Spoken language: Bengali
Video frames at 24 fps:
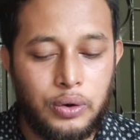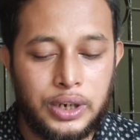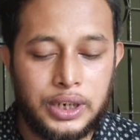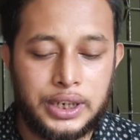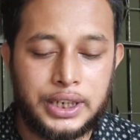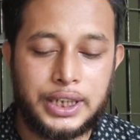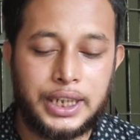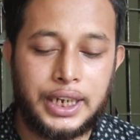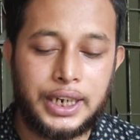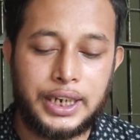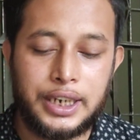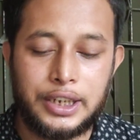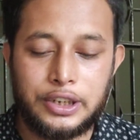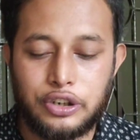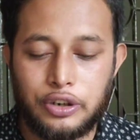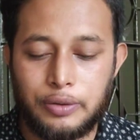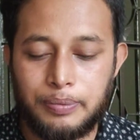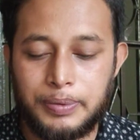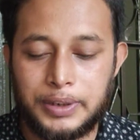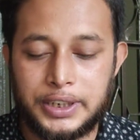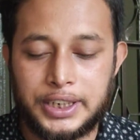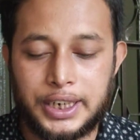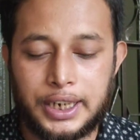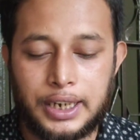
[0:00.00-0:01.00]
উনিশ থেকে
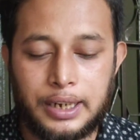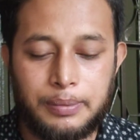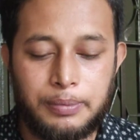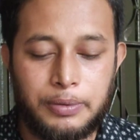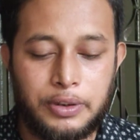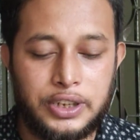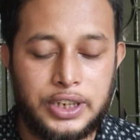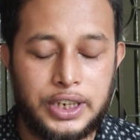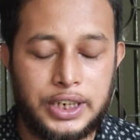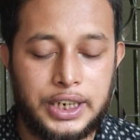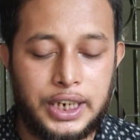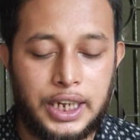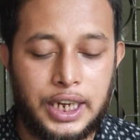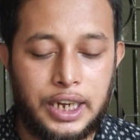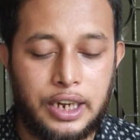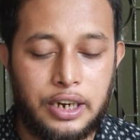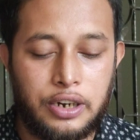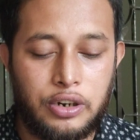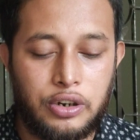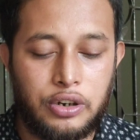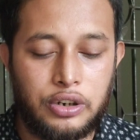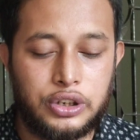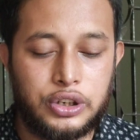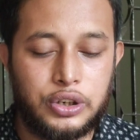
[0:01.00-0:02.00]
চব্বিশ টাকার মধ্যে
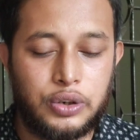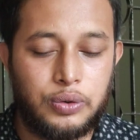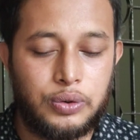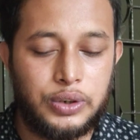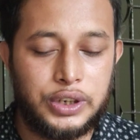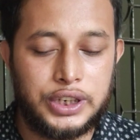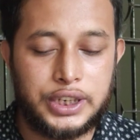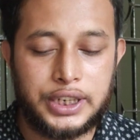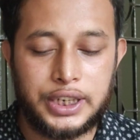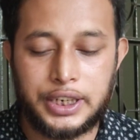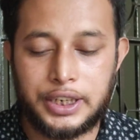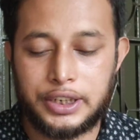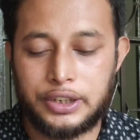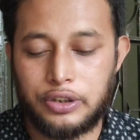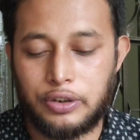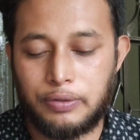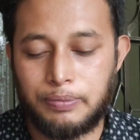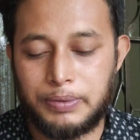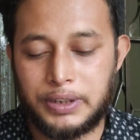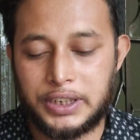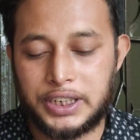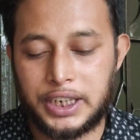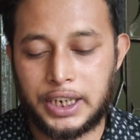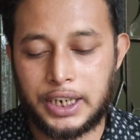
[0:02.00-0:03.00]
নাহার রস উনিশ থেকে
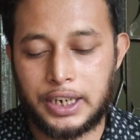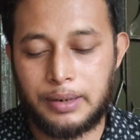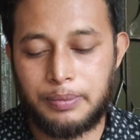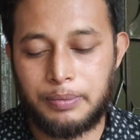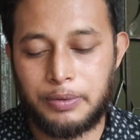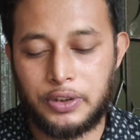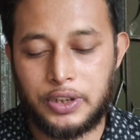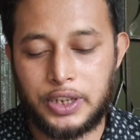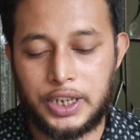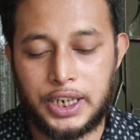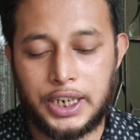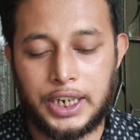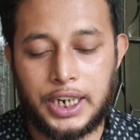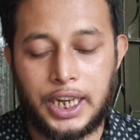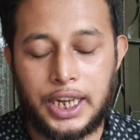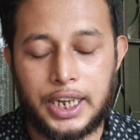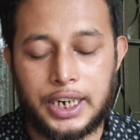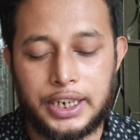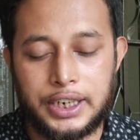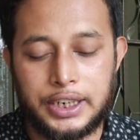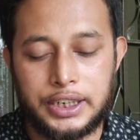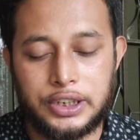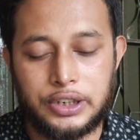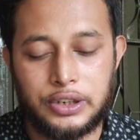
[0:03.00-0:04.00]
চব্বিশ টাকার মধ্যে
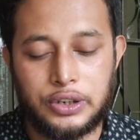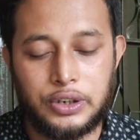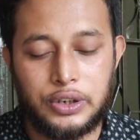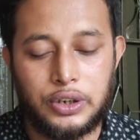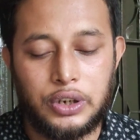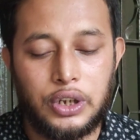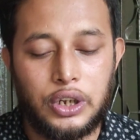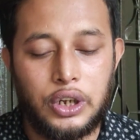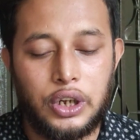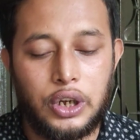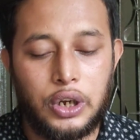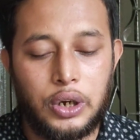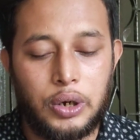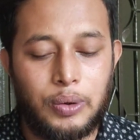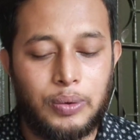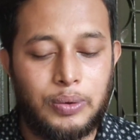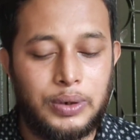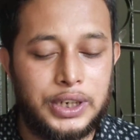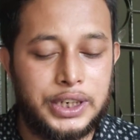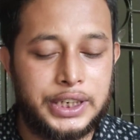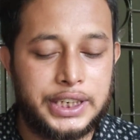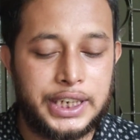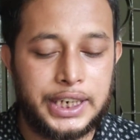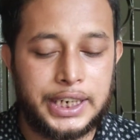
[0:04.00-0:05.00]
নারিশ
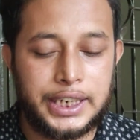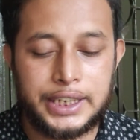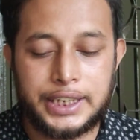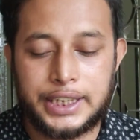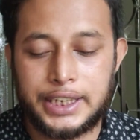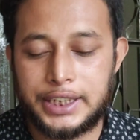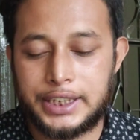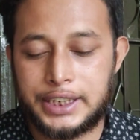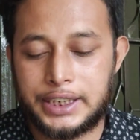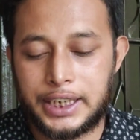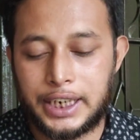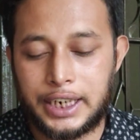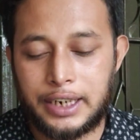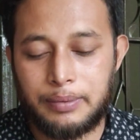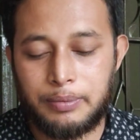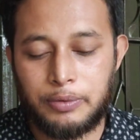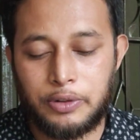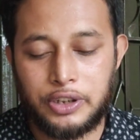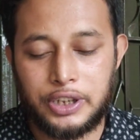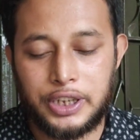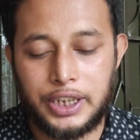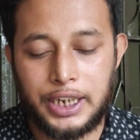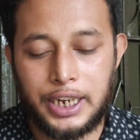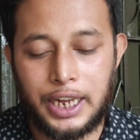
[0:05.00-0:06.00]
উনিশ থেকে তেইশ টাকার
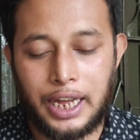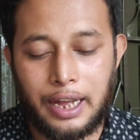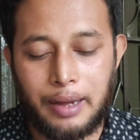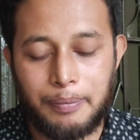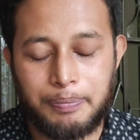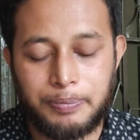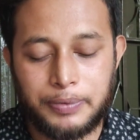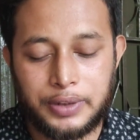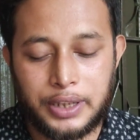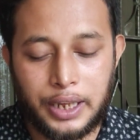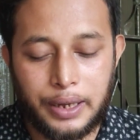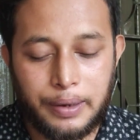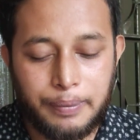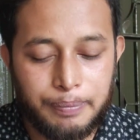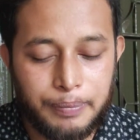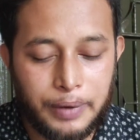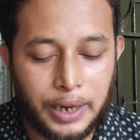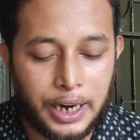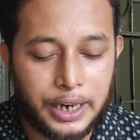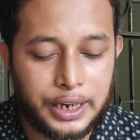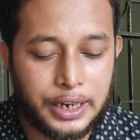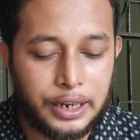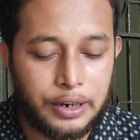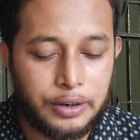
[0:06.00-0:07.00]
মধ্যে আফতাব
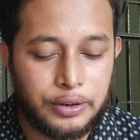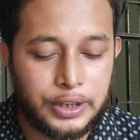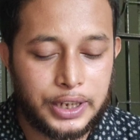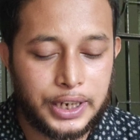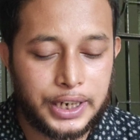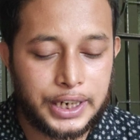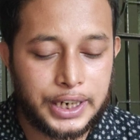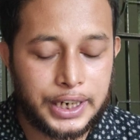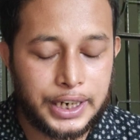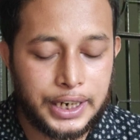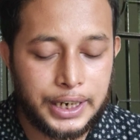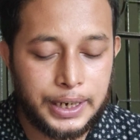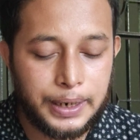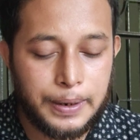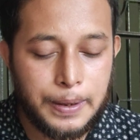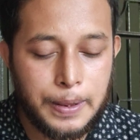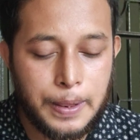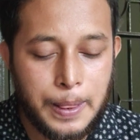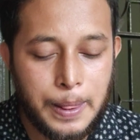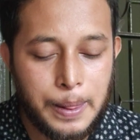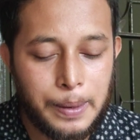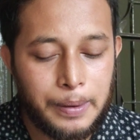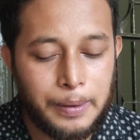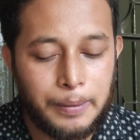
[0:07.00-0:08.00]
আঠারো থেকে
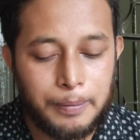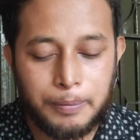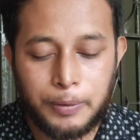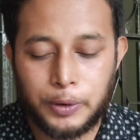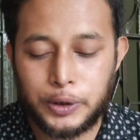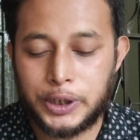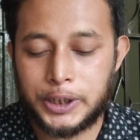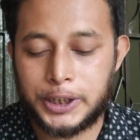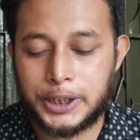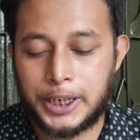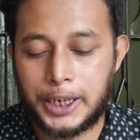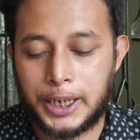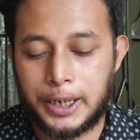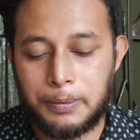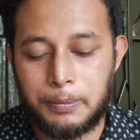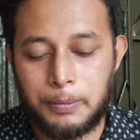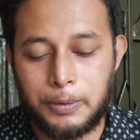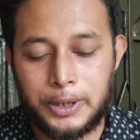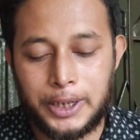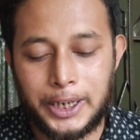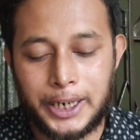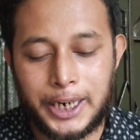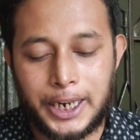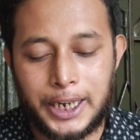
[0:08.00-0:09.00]
পঁচিশ টাকার
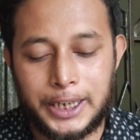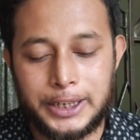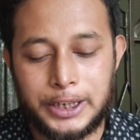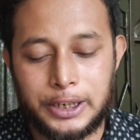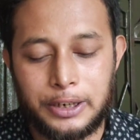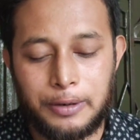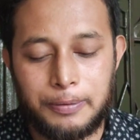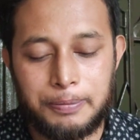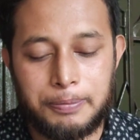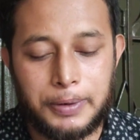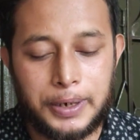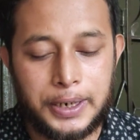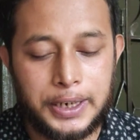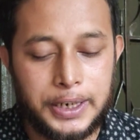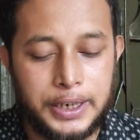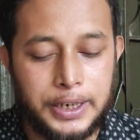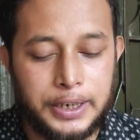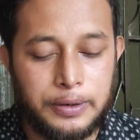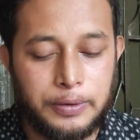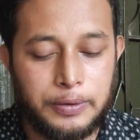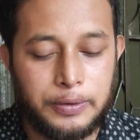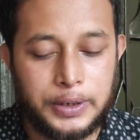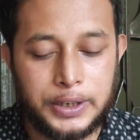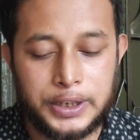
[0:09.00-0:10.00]
মধ্যে কাজী কোম্পানি
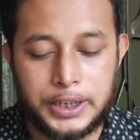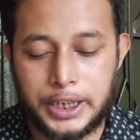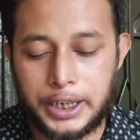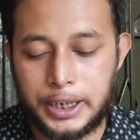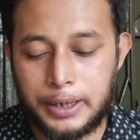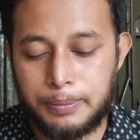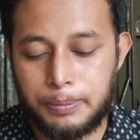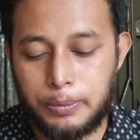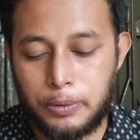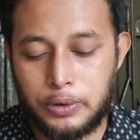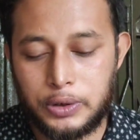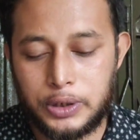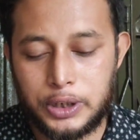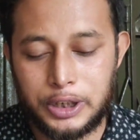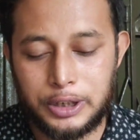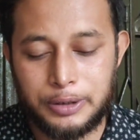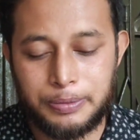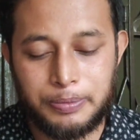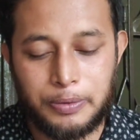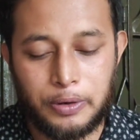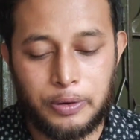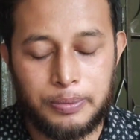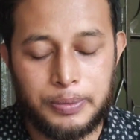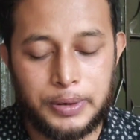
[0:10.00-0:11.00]
উনিশ থেকে পঁচিশ
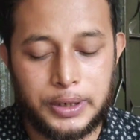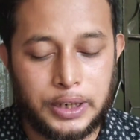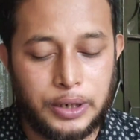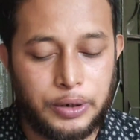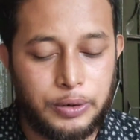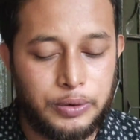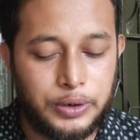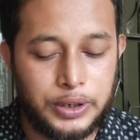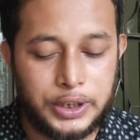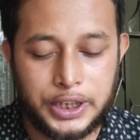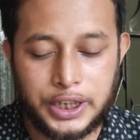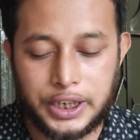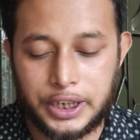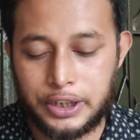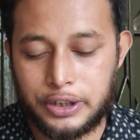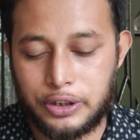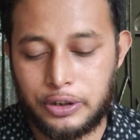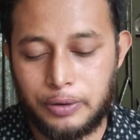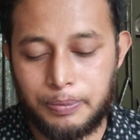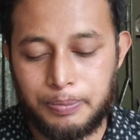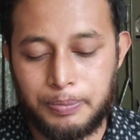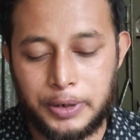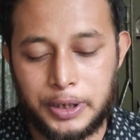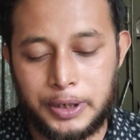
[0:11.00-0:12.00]
প্রবিটা উনিশ থেকে
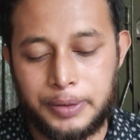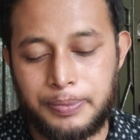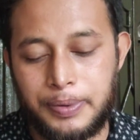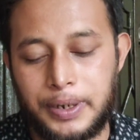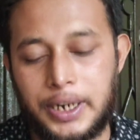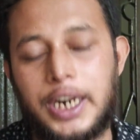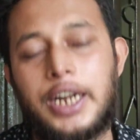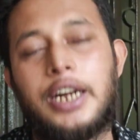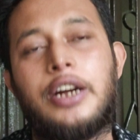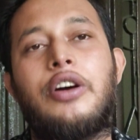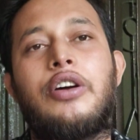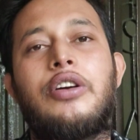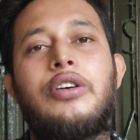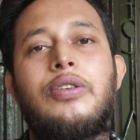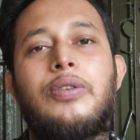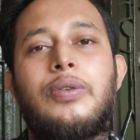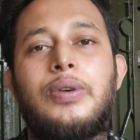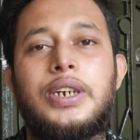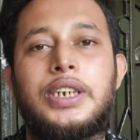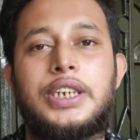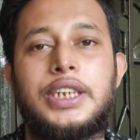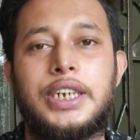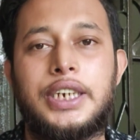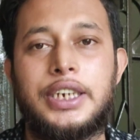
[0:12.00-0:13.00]
চব্বিশ প্যারাগন
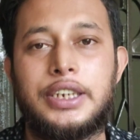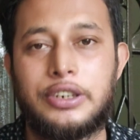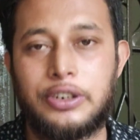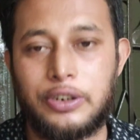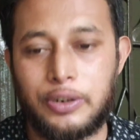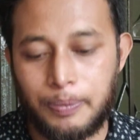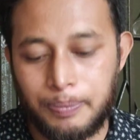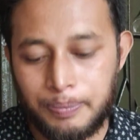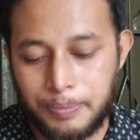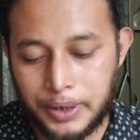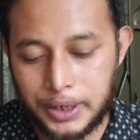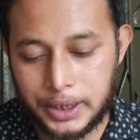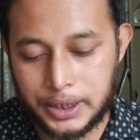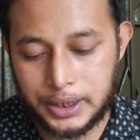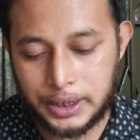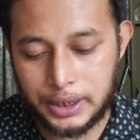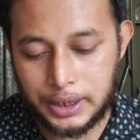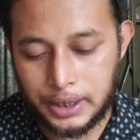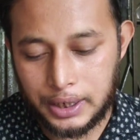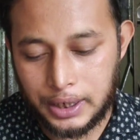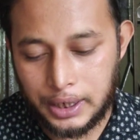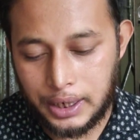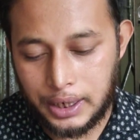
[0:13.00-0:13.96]
উনিশ থেকে চব্বিশ